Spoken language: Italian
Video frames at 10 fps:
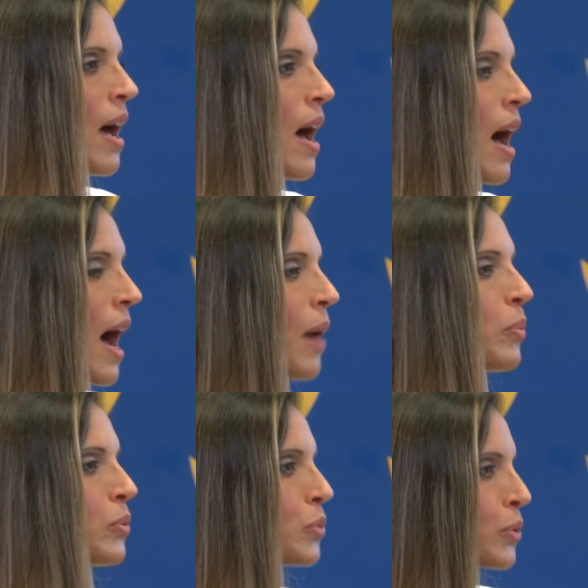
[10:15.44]
al
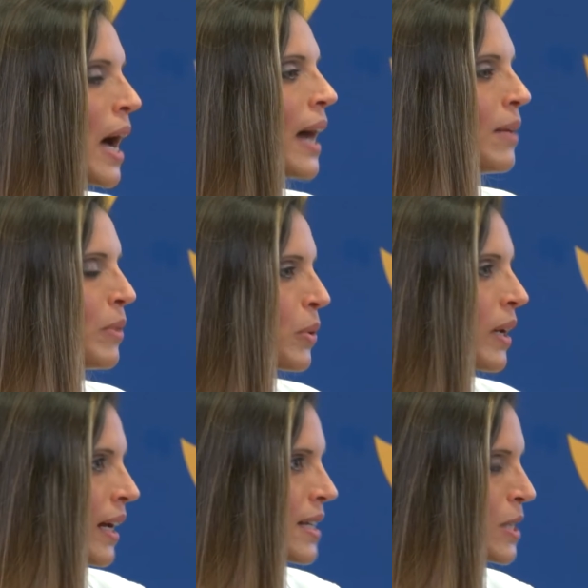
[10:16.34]
punto tale, mi
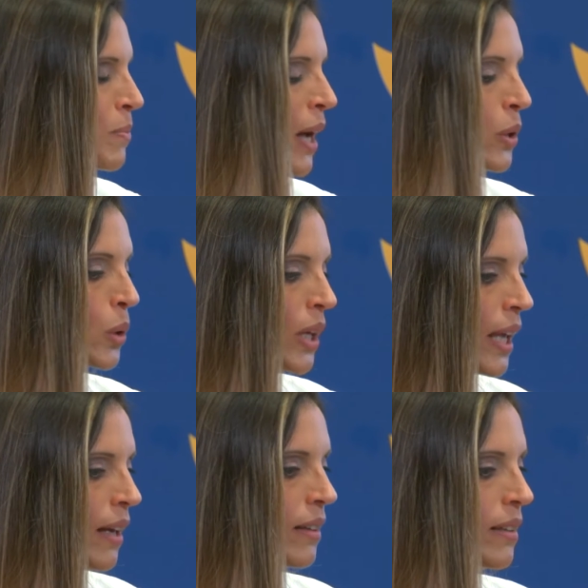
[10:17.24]
corregga se sbaglio,
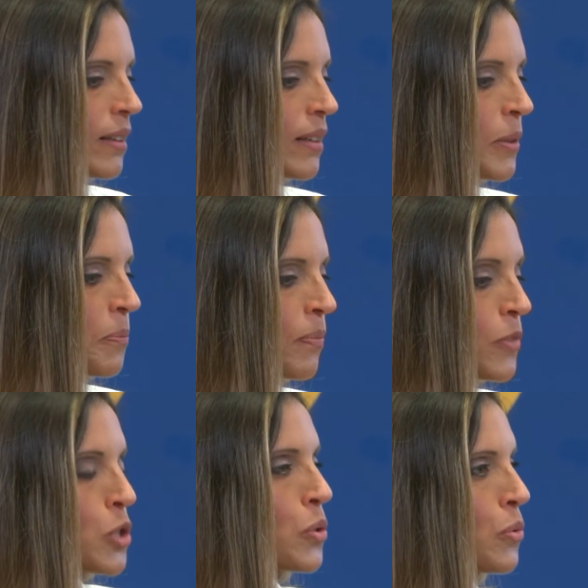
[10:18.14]
che ehm,
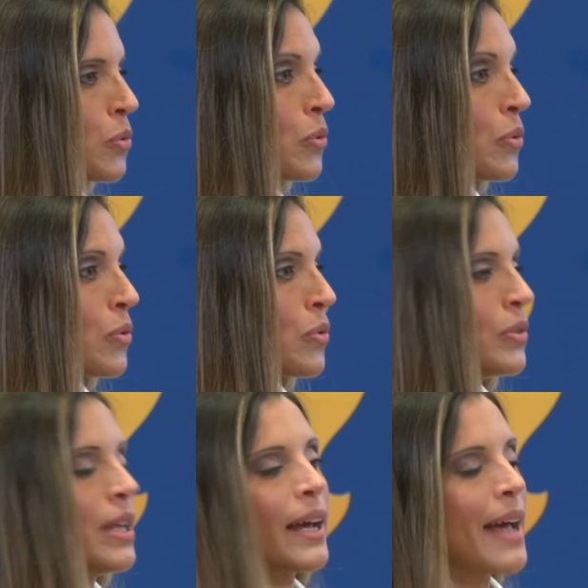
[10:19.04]
ci sono
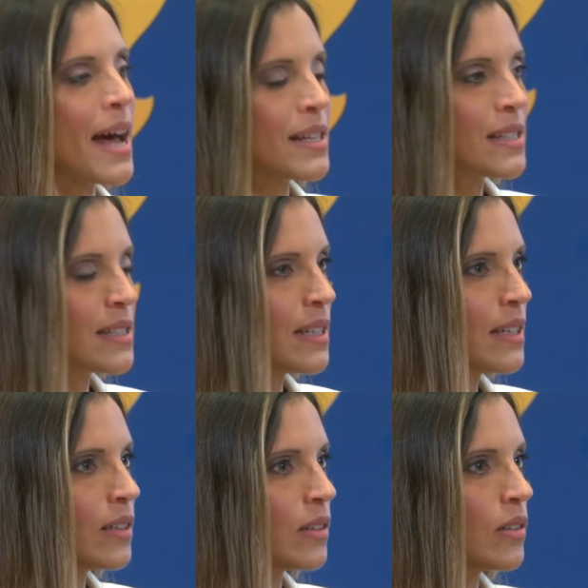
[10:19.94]
dei ragazzi
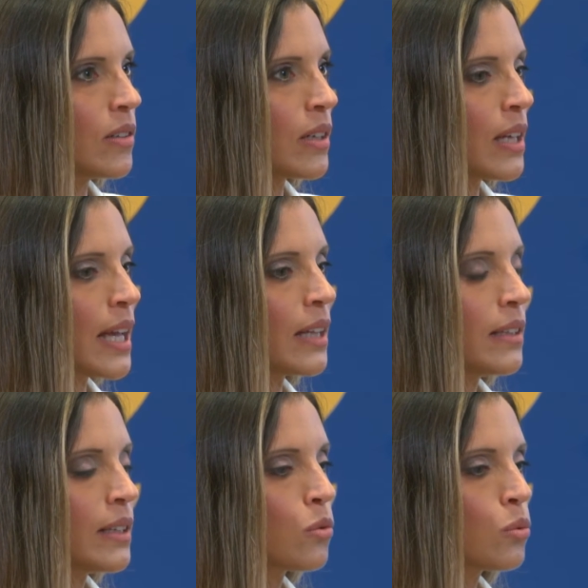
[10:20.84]
eh, che
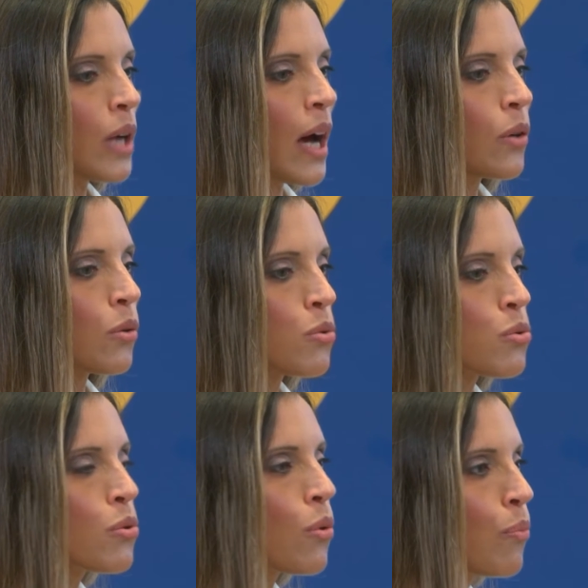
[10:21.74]
addirittura non
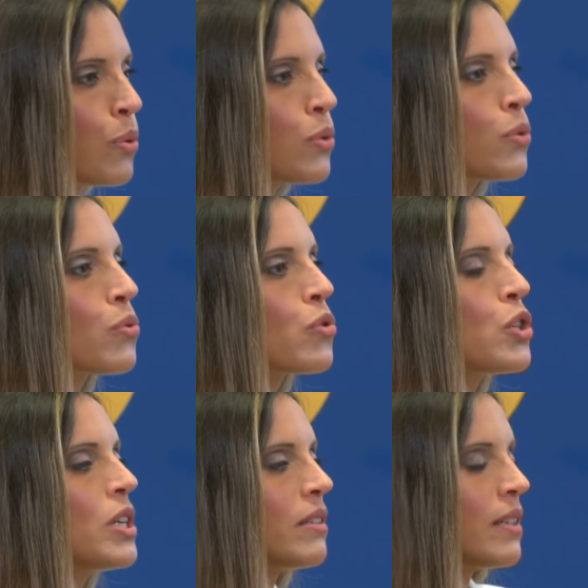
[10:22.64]
sono più
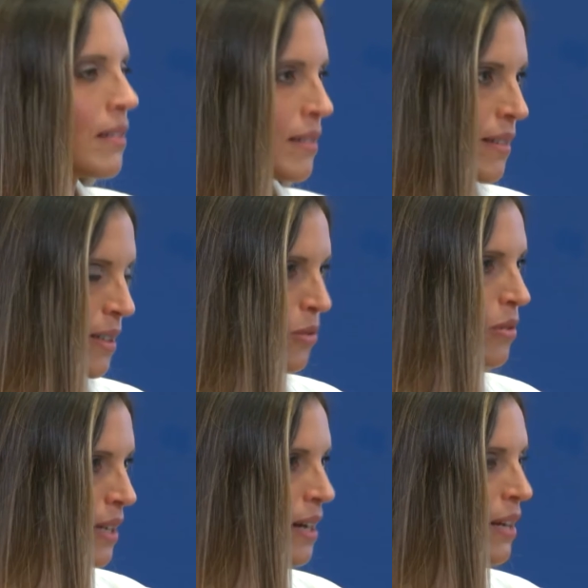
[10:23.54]
riusciti a
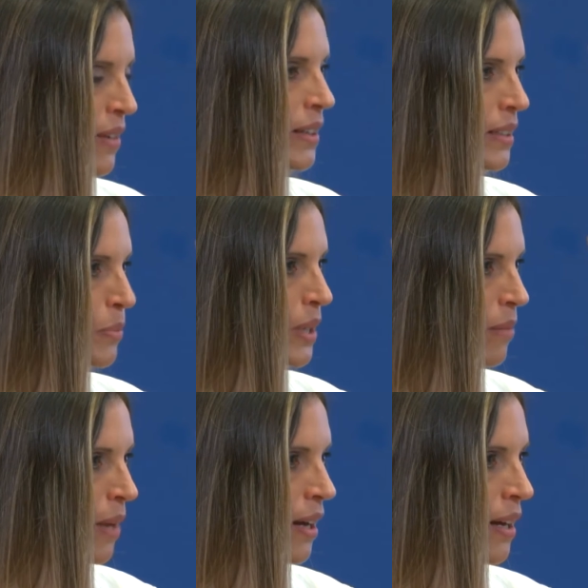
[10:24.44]
tornare alla vita di
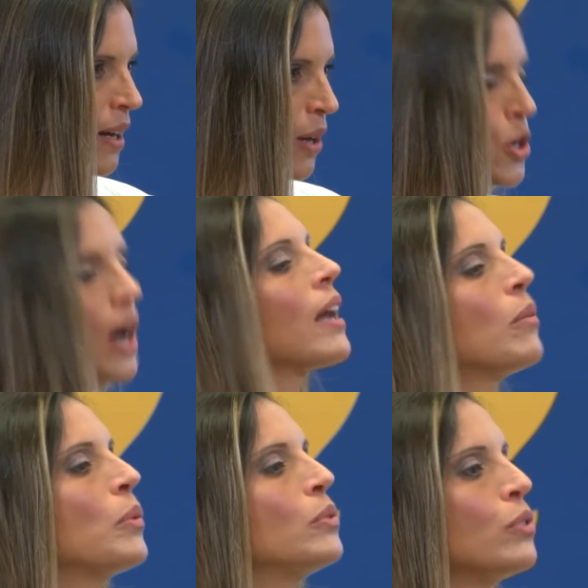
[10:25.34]
prima. Cioè anche nel
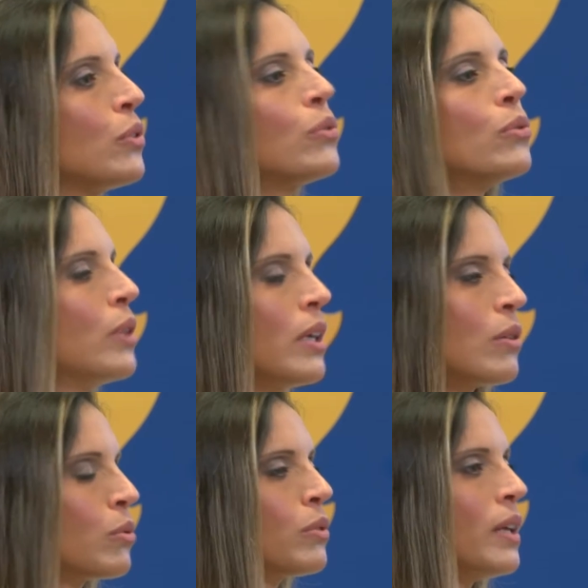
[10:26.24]
momento in cui
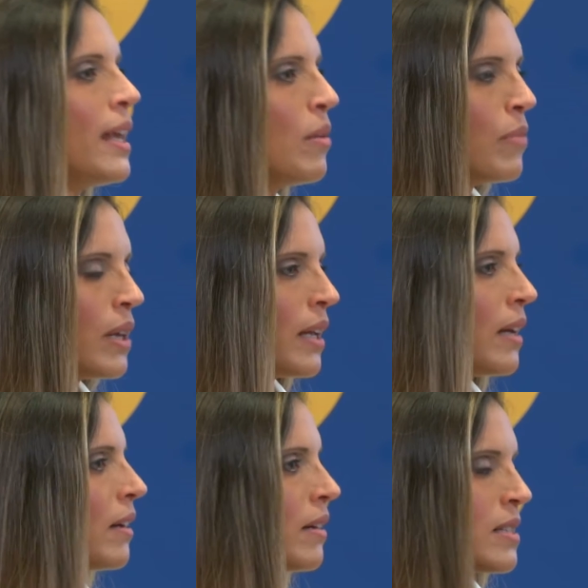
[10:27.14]
tutti liberi
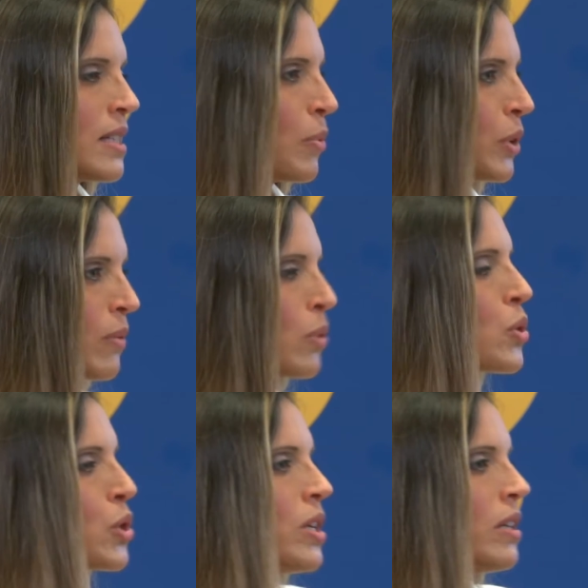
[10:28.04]
eh, si poteva
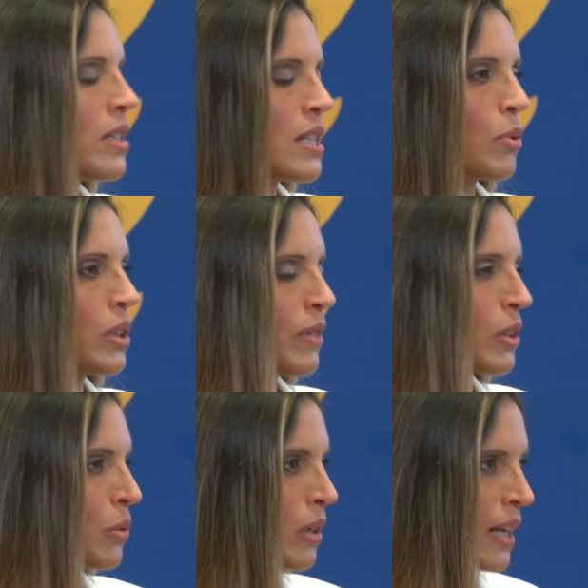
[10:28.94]
uscire, si poteva
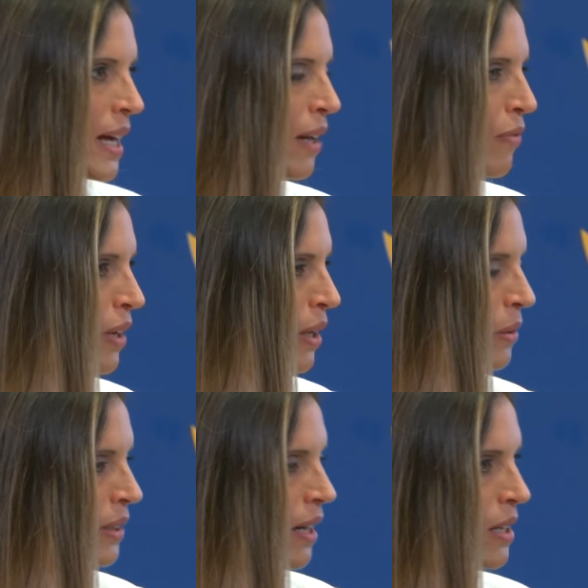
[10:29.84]
tornare a
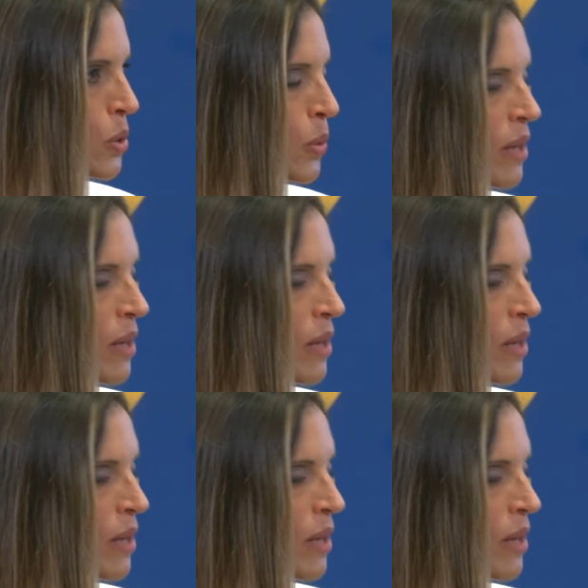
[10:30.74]
frequentare la scuola in